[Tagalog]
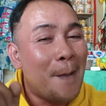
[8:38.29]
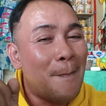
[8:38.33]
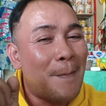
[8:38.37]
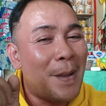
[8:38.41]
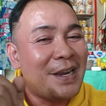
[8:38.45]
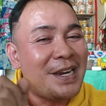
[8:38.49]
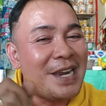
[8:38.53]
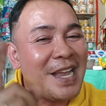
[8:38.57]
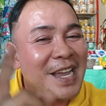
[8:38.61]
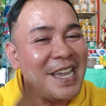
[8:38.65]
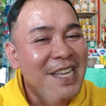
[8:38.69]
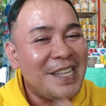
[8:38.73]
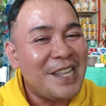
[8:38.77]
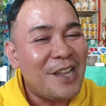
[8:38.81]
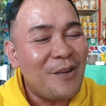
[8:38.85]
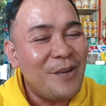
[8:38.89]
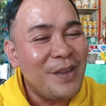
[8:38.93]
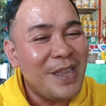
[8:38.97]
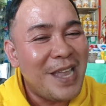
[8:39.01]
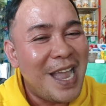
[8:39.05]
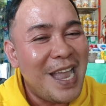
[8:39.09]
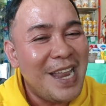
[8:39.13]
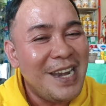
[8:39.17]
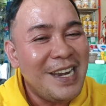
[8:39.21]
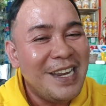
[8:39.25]
Pag nakita
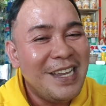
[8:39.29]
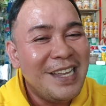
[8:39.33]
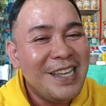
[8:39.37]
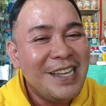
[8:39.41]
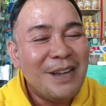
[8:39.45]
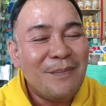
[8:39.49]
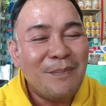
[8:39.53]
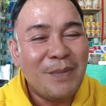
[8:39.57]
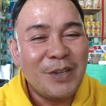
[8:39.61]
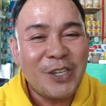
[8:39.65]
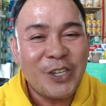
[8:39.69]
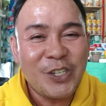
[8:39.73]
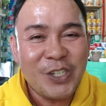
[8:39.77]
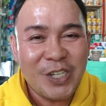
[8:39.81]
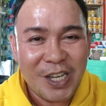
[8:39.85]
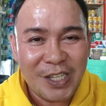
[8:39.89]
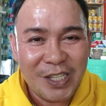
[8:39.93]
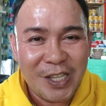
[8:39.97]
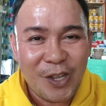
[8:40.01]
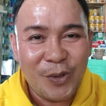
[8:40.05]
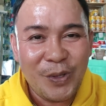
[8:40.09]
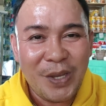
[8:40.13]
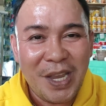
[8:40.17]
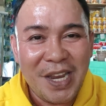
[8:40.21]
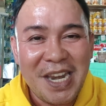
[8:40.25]
ko yan,
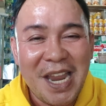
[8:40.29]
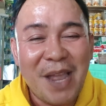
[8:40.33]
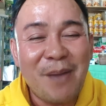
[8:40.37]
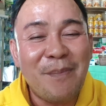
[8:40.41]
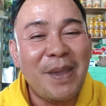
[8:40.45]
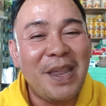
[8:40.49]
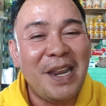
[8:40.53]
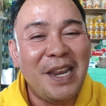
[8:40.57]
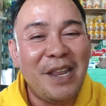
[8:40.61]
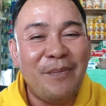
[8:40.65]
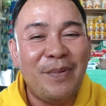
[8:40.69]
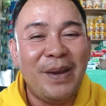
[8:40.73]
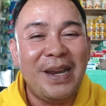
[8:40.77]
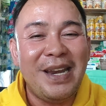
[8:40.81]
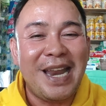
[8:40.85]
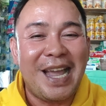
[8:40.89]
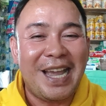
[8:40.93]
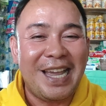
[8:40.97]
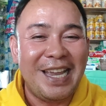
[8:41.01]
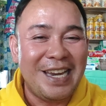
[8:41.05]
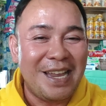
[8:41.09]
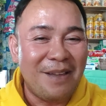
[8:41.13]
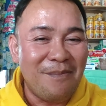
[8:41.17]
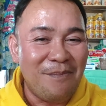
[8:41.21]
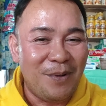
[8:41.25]
Masi-shoutout ka na, may libreng
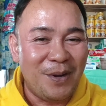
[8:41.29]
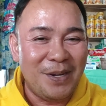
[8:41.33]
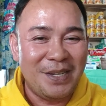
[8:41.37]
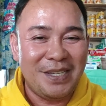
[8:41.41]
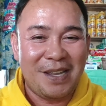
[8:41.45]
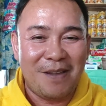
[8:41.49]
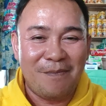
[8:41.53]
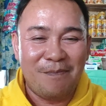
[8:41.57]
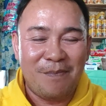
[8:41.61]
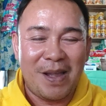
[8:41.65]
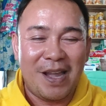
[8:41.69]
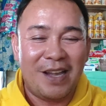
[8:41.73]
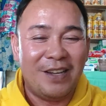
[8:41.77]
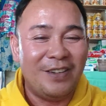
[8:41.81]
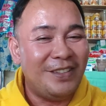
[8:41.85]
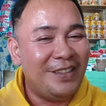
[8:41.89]
lucky numbers ka pa.